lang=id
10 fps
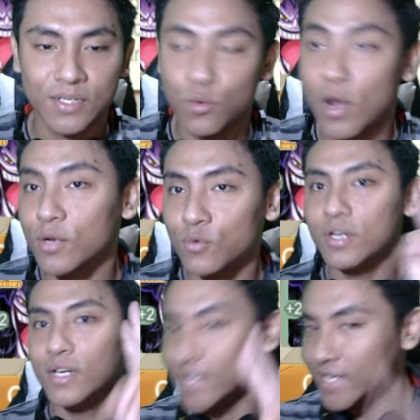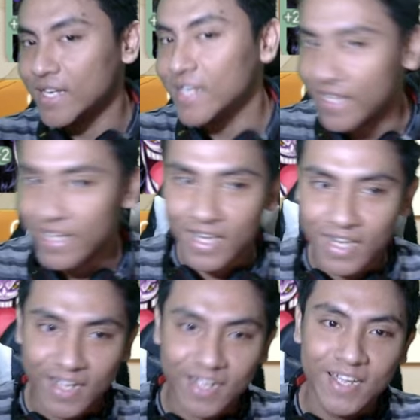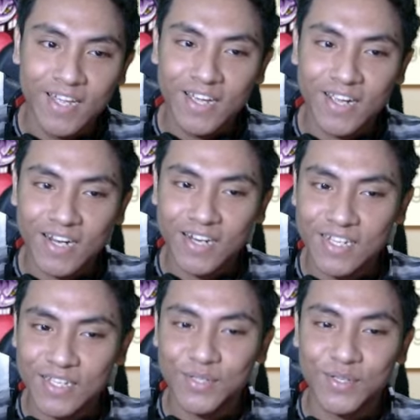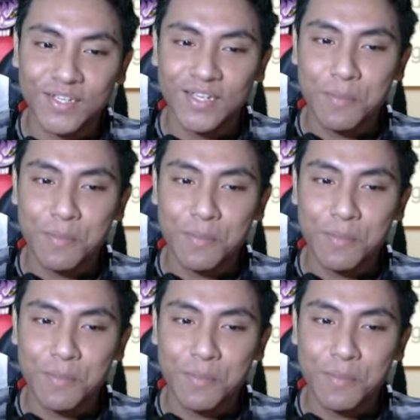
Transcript: dua ronde gila keren sih